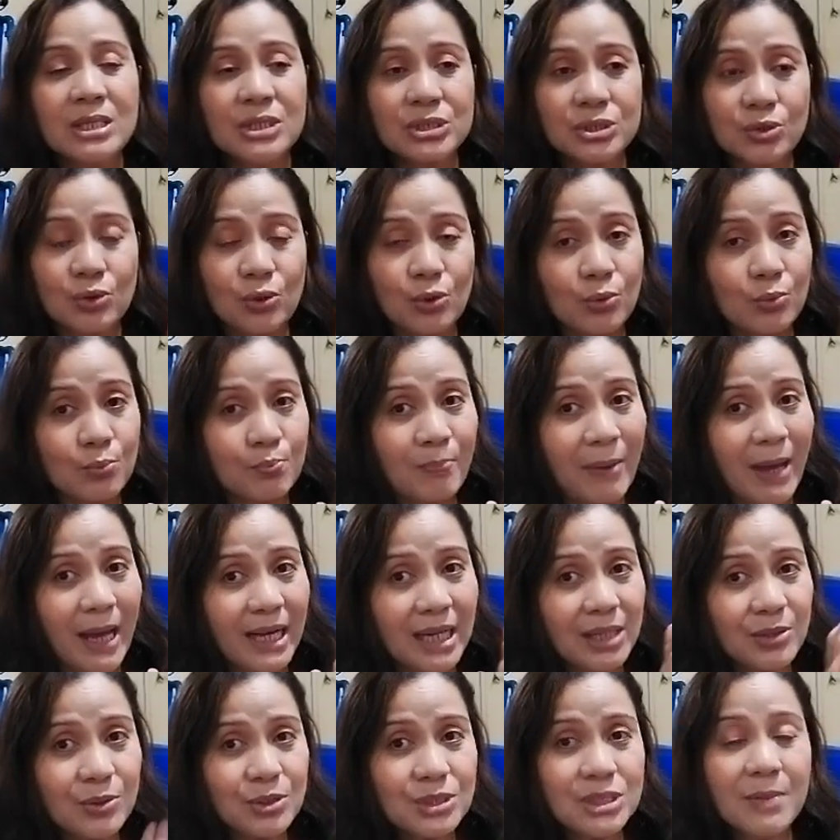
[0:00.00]
So,
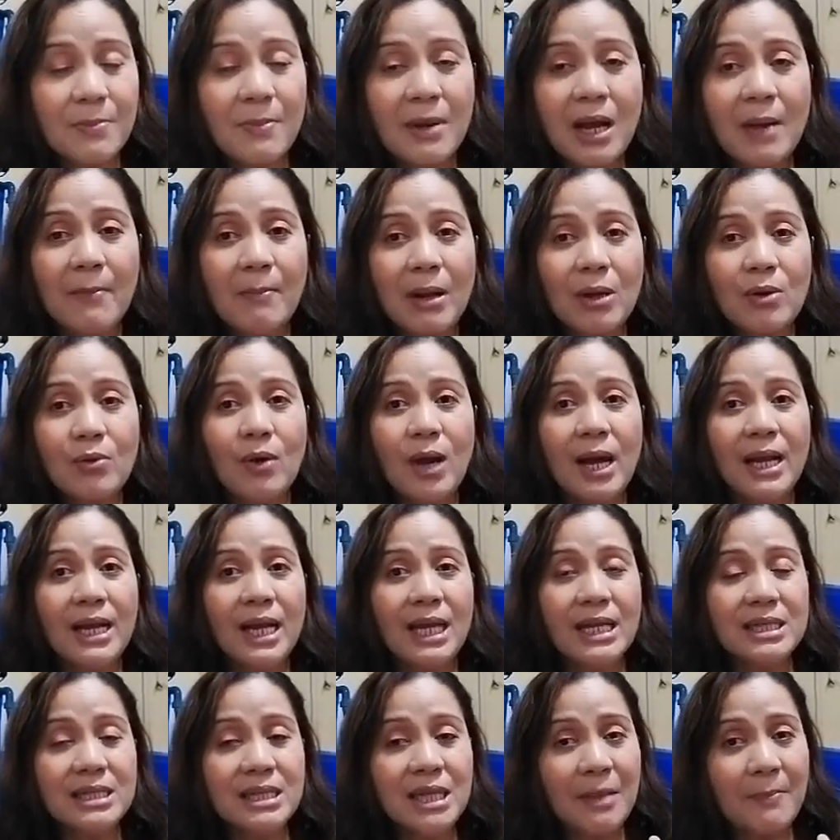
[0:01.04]
para dun sa mga baguhan
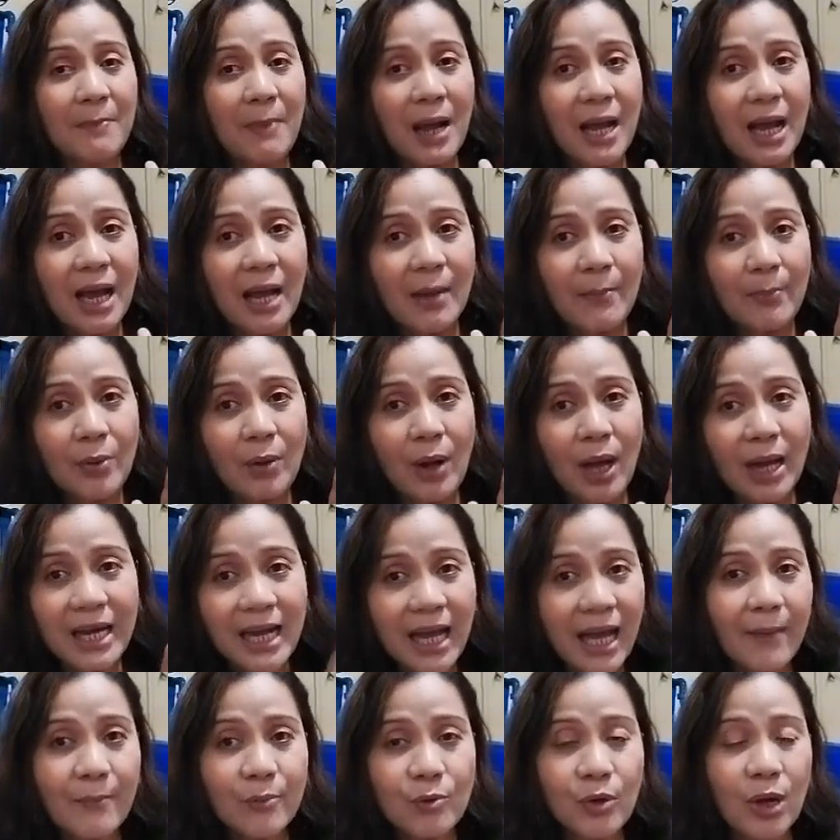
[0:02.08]
na hindi pa nga po
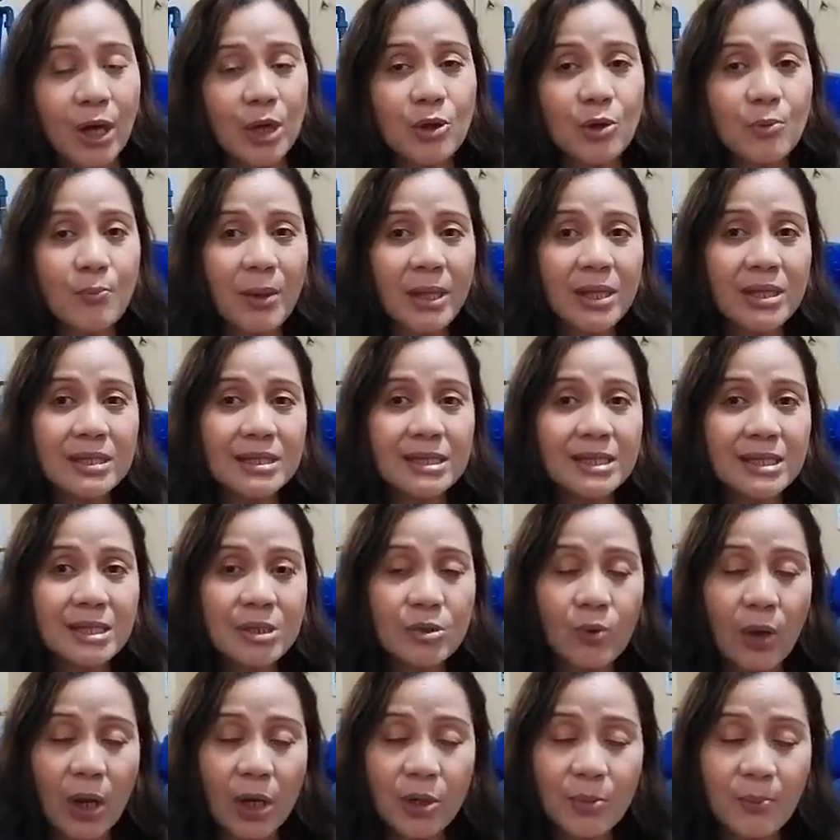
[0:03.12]
alam kung ano pa yung,
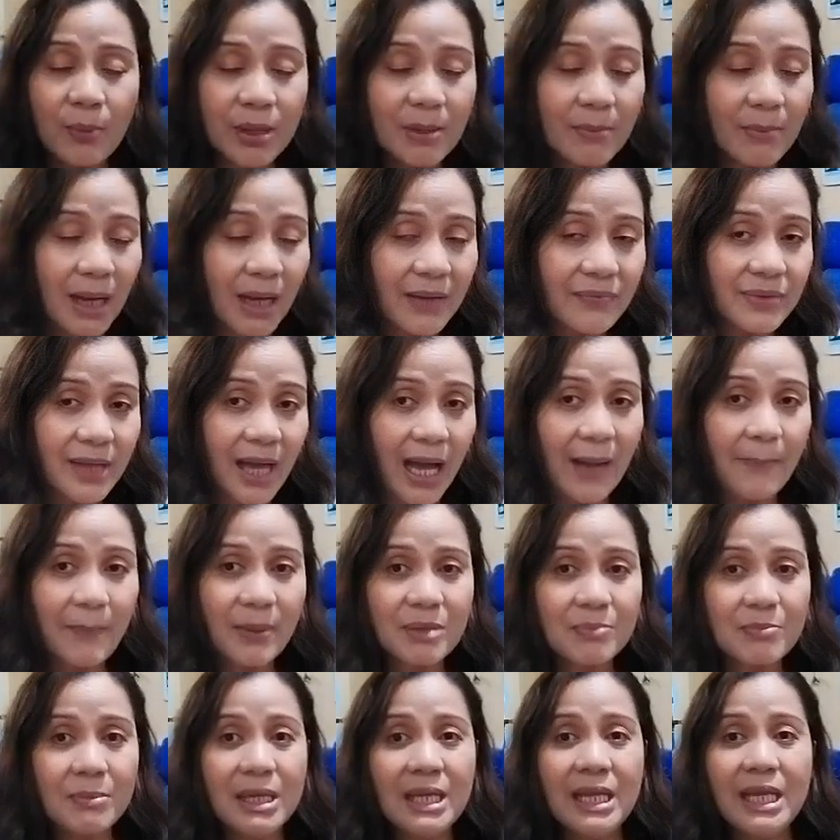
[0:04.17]
kung ano pa yung mga
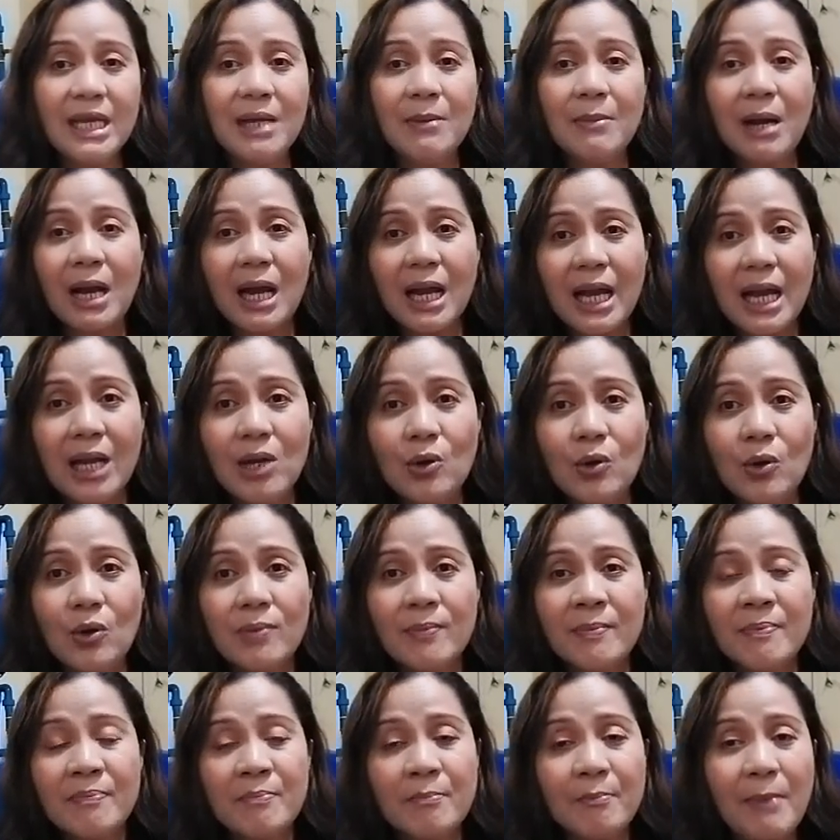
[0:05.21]
dapat bilihing mga galon
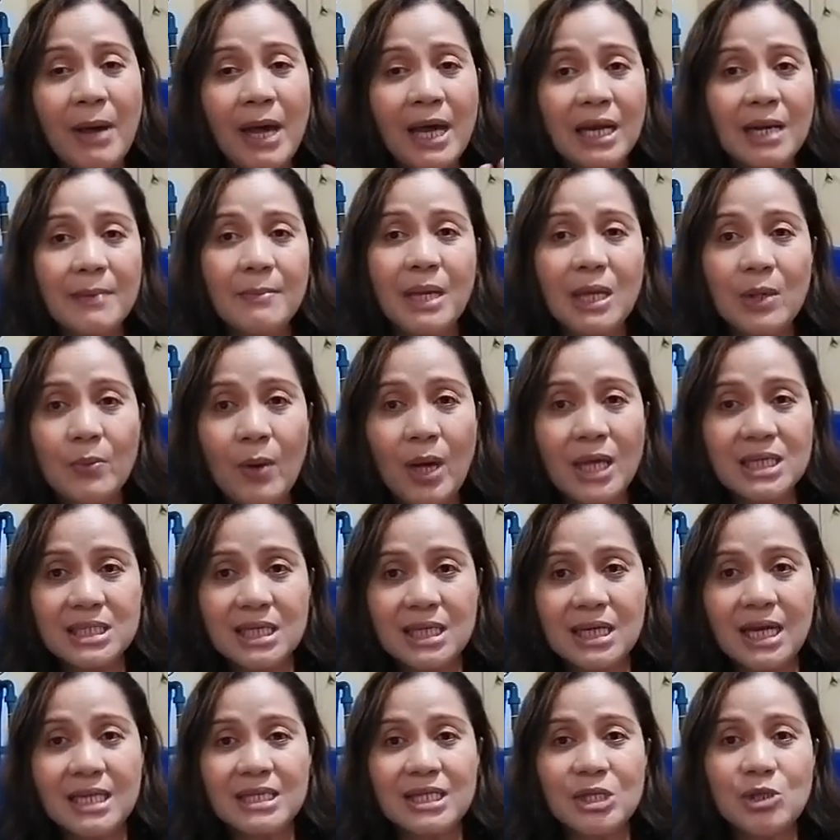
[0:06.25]
para maiwasan
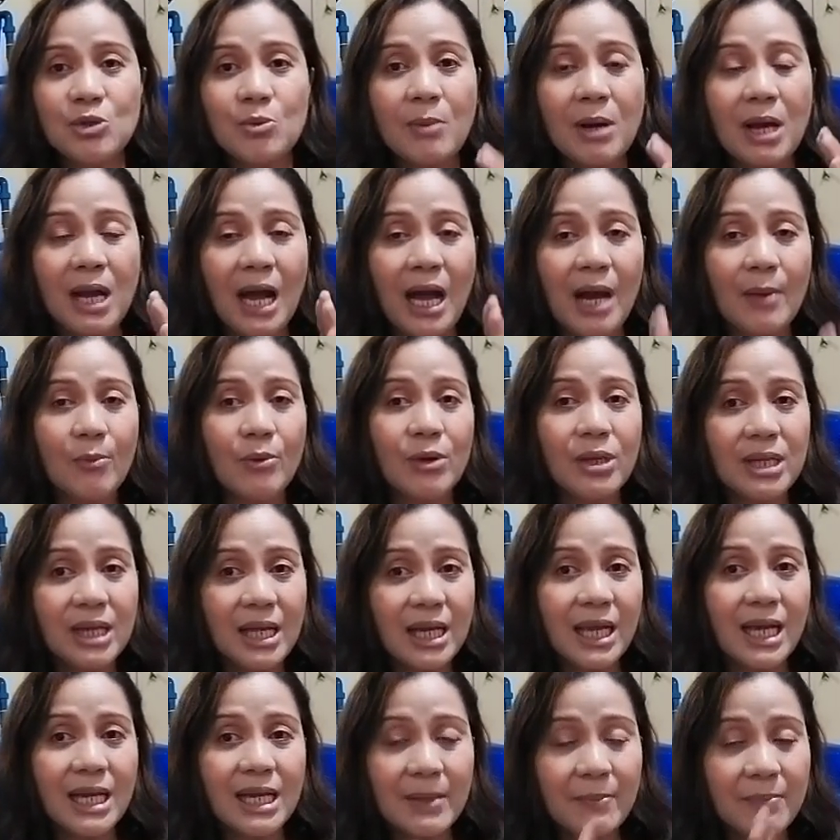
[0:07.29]
natin yung mga amoy na
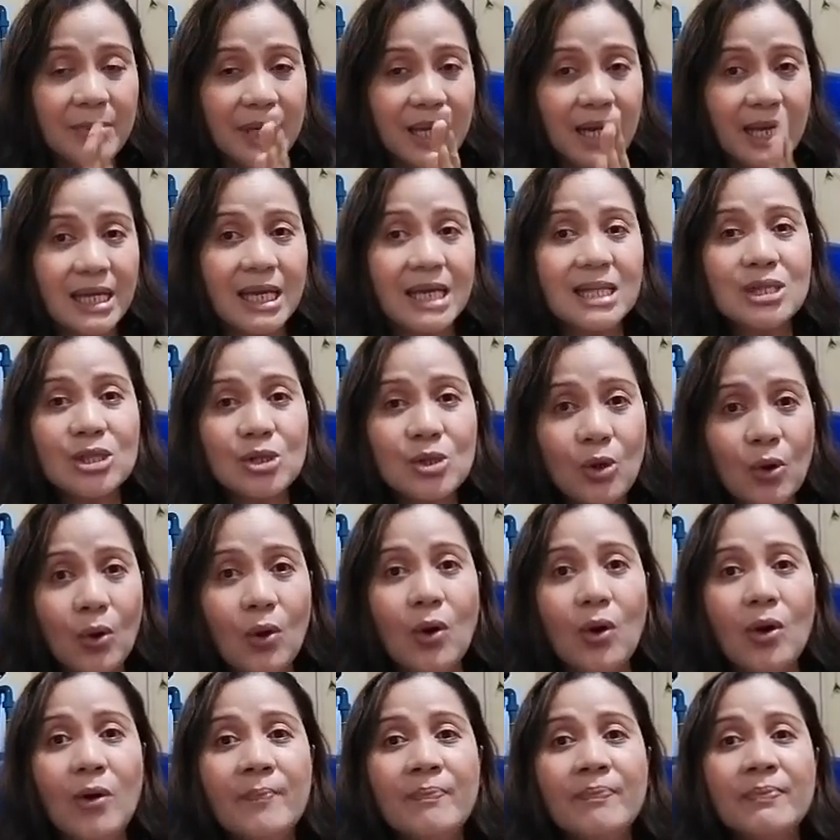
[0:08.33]
yan na binanggit
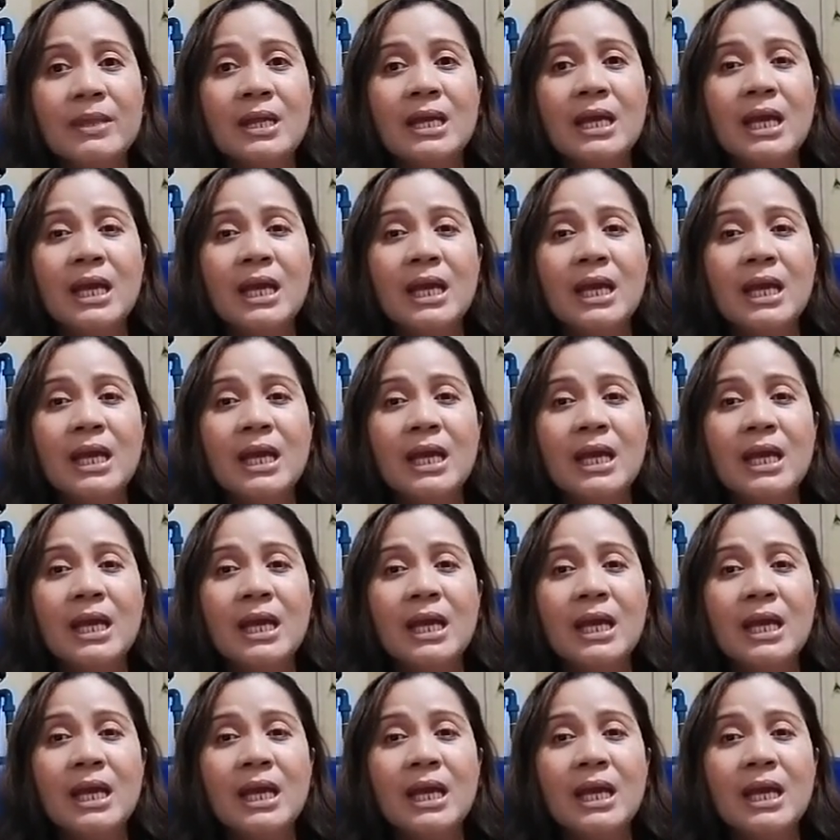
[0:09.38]
ko